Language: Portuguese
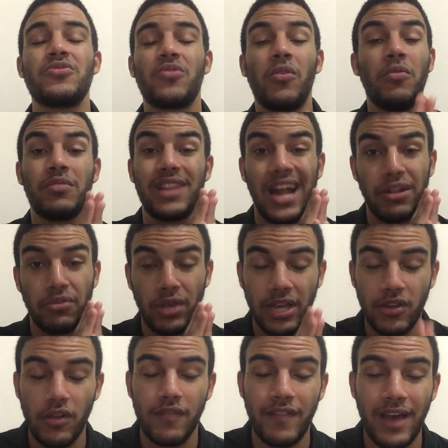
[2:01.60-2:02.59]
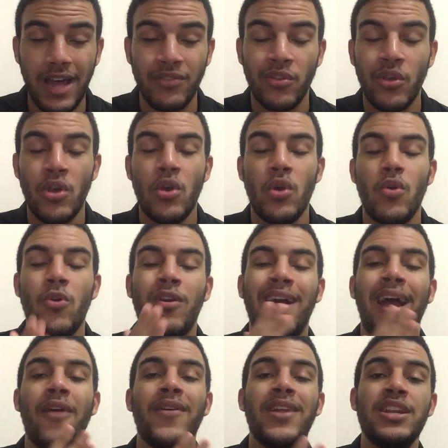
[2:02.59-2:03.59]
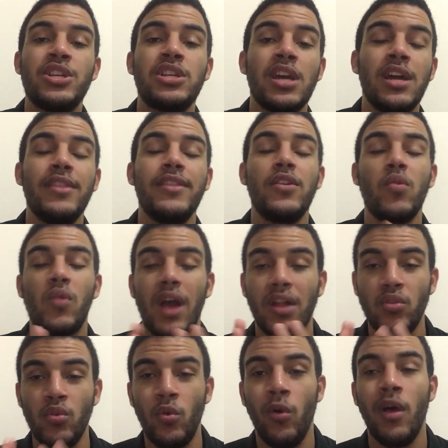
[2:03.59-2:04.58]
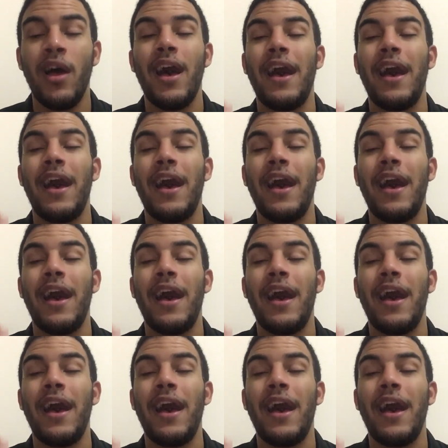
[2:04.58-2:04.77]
de contrato renovado, o Caio Alexandre e o Canu